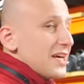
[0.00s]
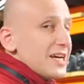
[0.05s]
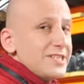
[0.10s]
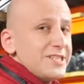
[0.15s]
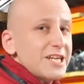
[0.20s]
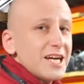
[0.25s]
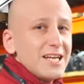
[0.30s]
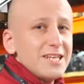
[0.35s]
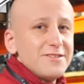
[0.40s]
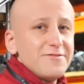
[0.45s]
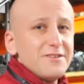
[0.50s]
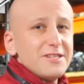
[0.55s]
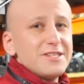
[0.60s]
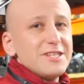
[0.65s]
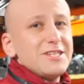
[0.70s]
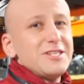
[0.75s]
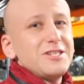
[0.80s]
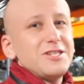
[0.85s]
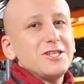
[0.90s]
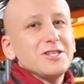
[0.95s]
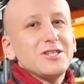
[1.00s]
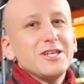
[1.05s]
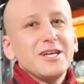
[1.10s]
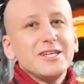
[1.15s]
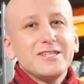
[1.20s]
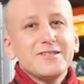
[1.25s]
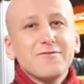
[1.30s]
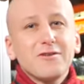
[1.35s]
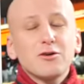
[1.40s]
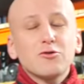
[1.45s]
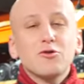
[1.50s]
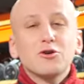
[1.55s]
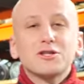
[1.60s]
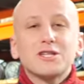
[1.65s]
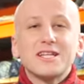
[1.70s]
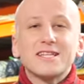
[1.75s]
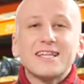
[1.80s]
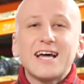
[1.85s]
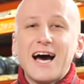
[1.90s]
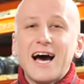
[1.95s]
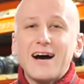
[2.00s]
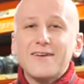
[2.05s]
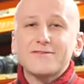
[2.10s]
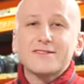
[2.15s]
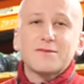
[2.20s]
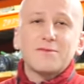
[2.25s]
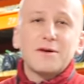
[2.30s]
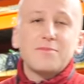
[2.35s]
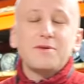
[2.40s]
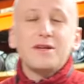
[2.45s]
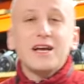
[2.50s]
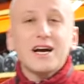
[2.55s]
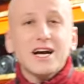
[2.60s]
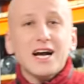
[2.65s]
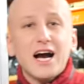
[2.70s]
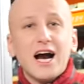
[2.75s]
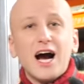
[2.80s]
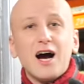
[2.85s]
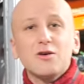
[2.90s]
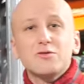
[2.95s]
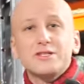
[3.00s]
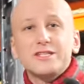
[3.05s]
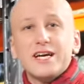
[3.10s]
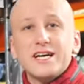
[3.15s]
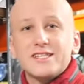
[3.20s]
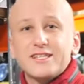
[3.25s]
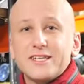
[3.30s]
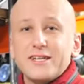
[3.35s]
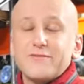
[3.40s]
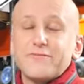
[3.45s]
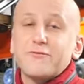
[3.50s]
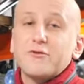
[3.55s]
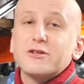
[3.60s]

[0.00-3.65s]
В начале 2003 года на автомобилях Audi A3,